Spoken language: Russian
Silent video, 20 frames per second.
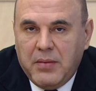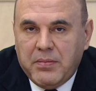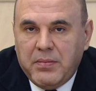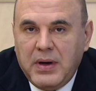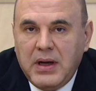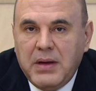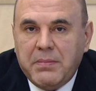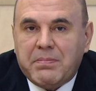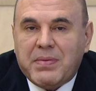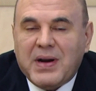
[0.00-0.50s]

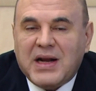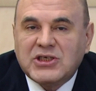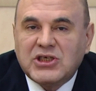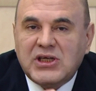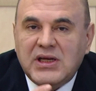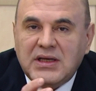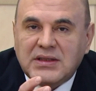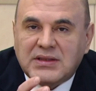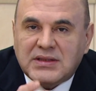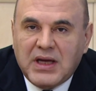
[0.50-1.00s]
Мы
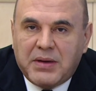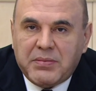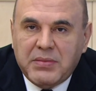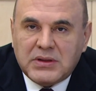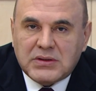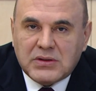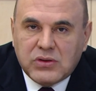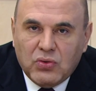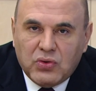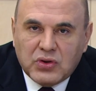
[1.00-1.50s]
прошли
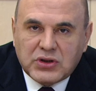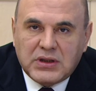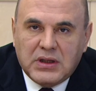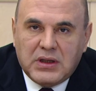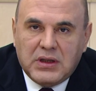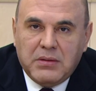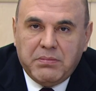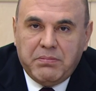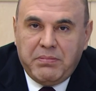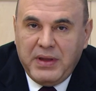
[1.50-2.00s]
самый
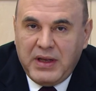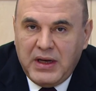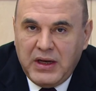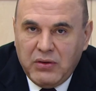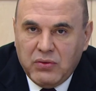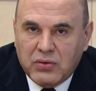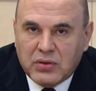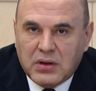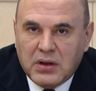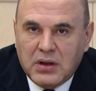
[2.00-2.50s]
сложный
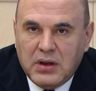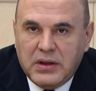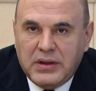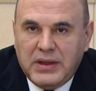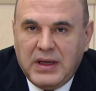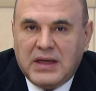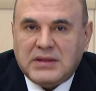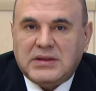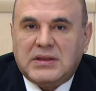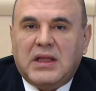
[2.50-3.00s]
период
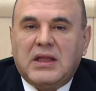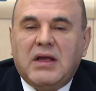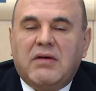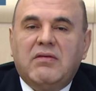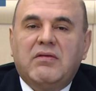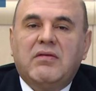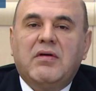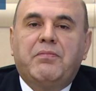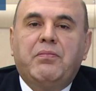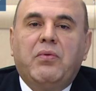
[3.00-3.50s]
не
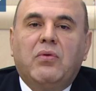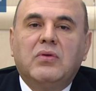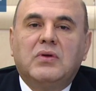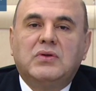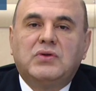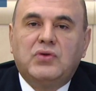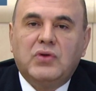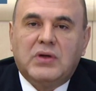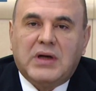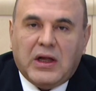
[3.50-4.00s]
останавливая
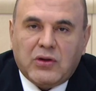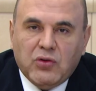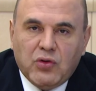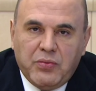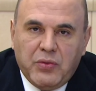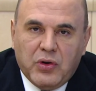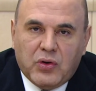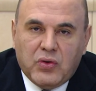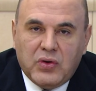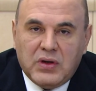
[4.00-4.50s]
полностью
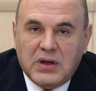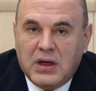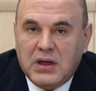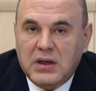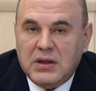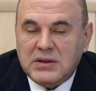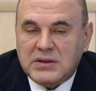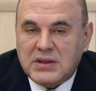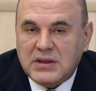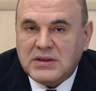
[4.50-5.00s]
экономику и
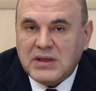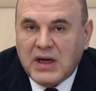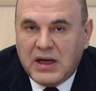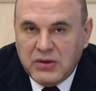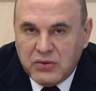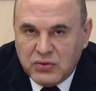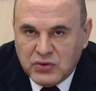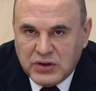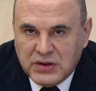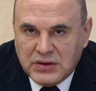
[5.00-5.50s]

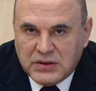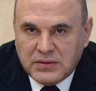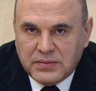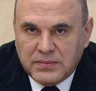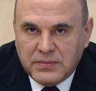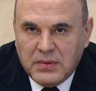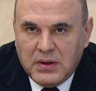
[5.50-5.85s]
социальную жизнь.